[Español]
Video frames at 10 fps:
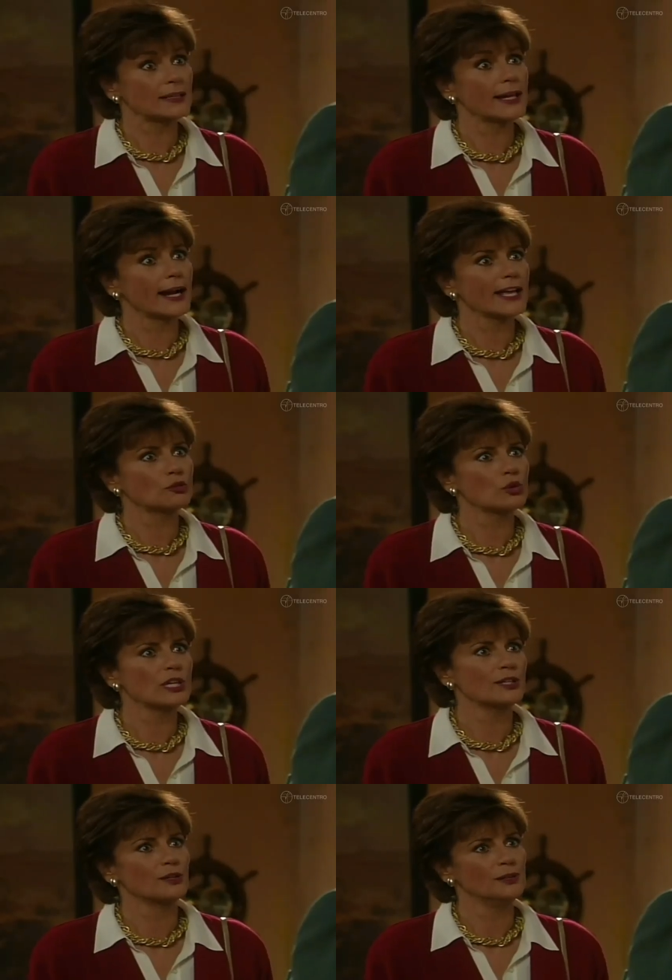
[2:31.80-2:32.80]
se enteraría tu
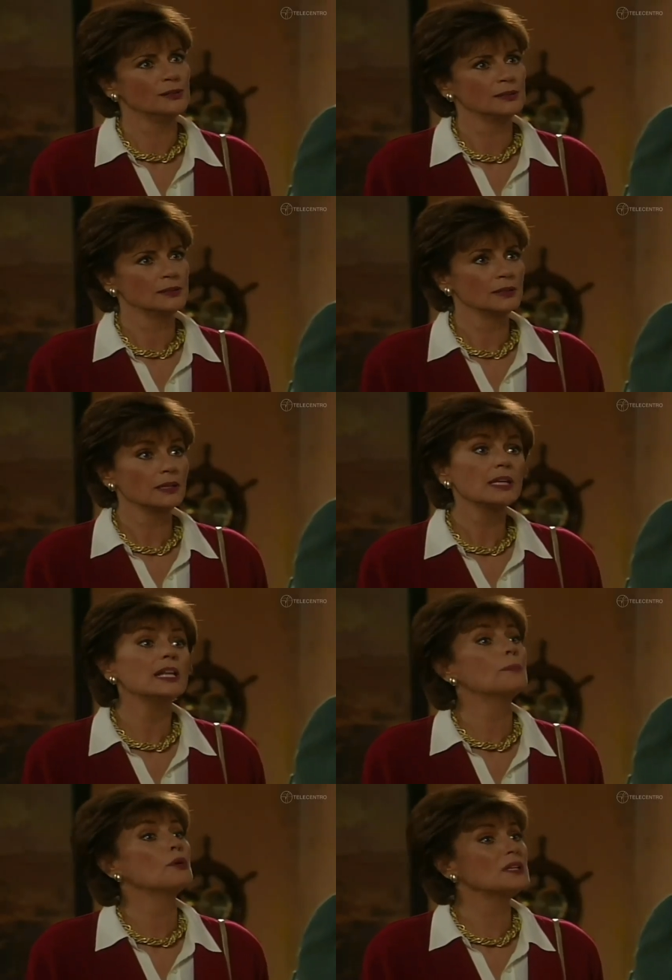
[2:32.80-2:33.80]
hijo. Y
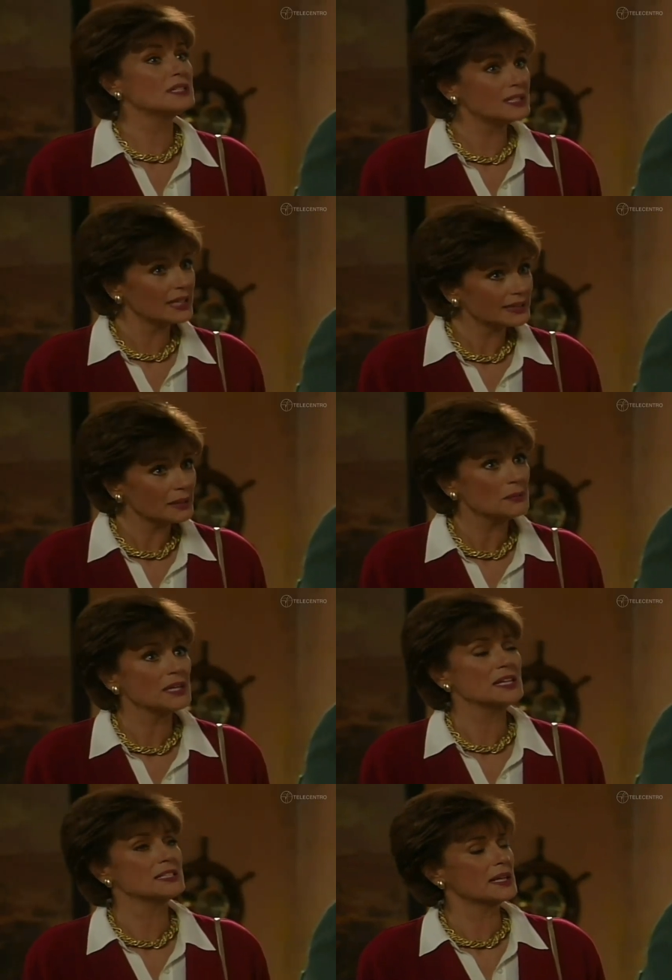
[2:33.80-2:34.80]
la policía
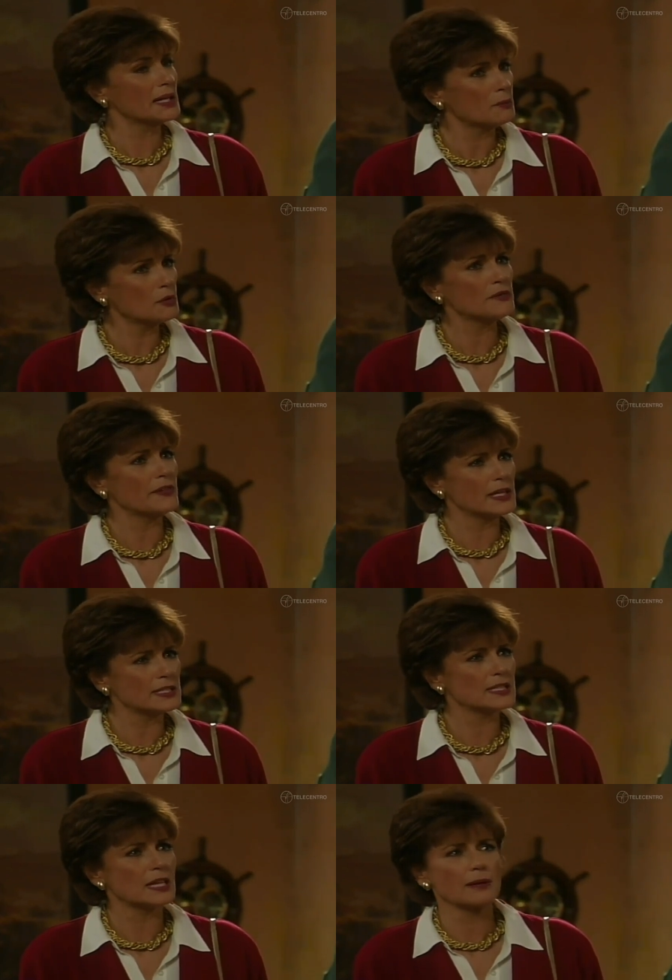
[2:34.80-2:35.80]
también estaría muy
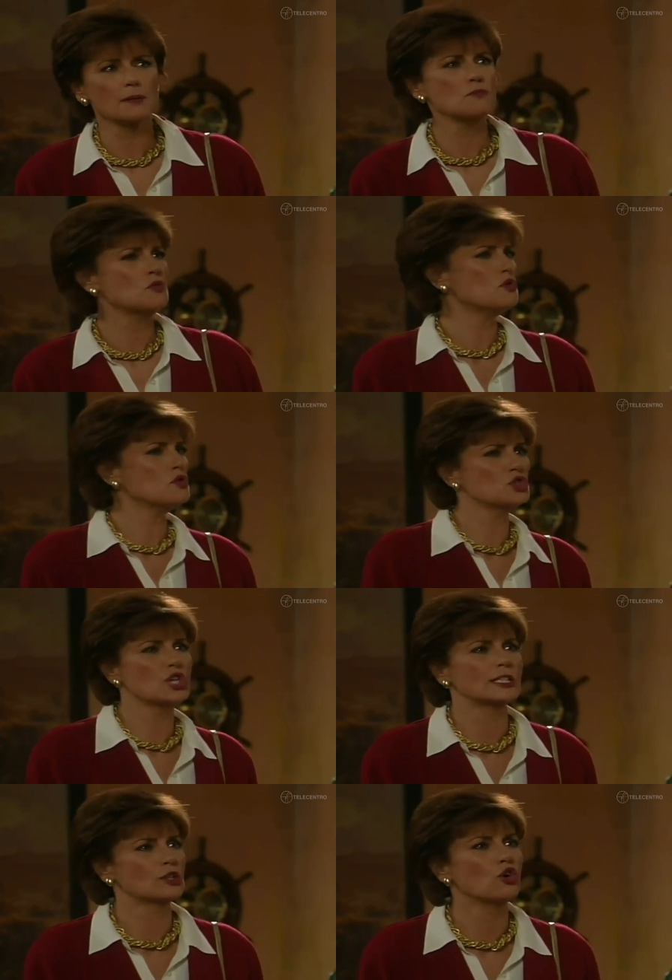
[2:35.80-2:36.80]
feliz de saber
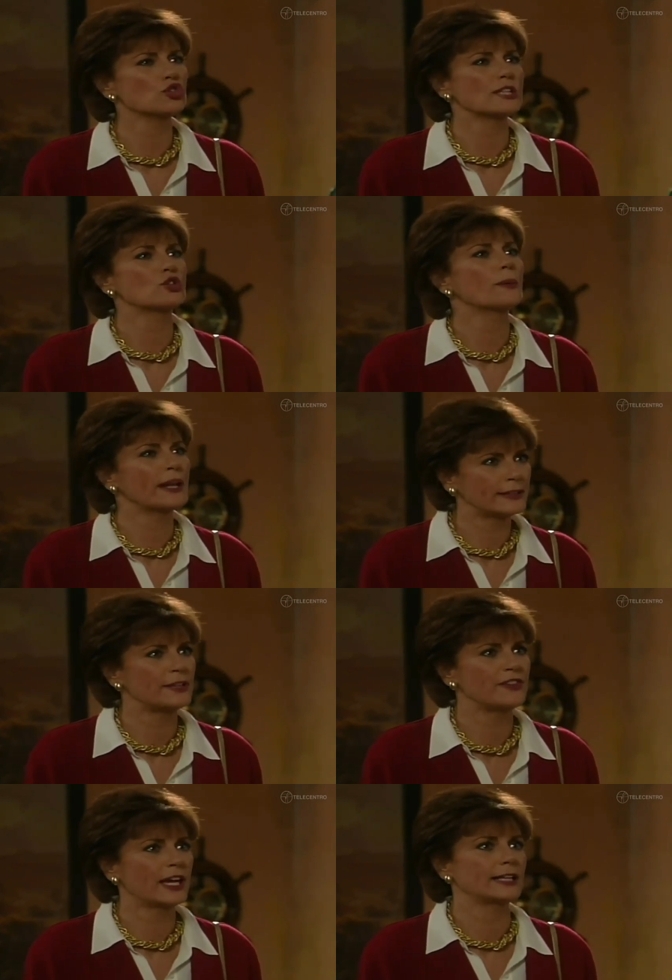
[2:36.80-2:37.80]
muchas cosas sobre
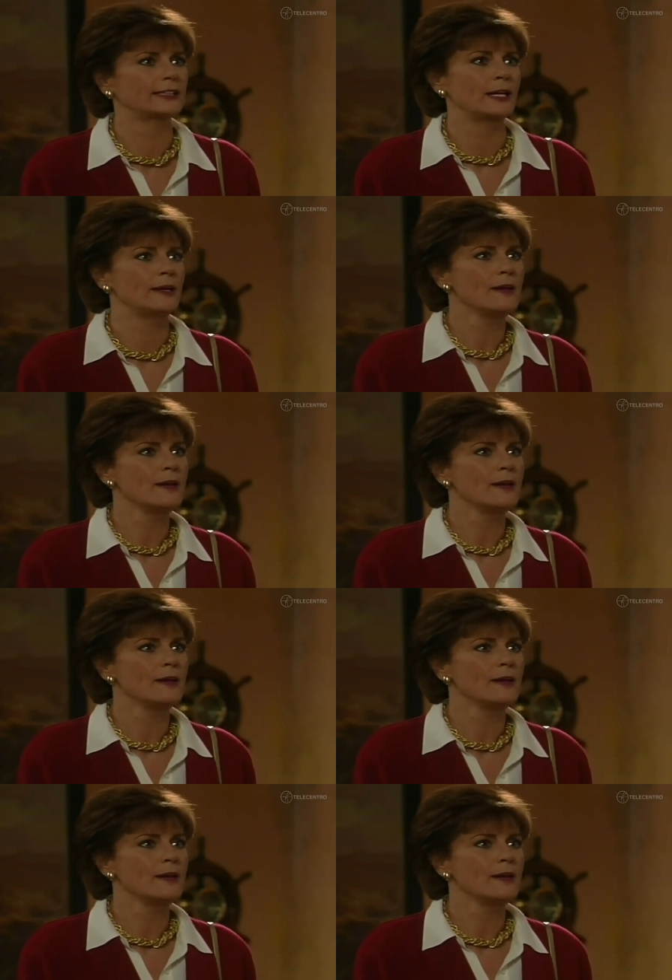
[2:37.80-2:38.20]
ti, fíjate. No,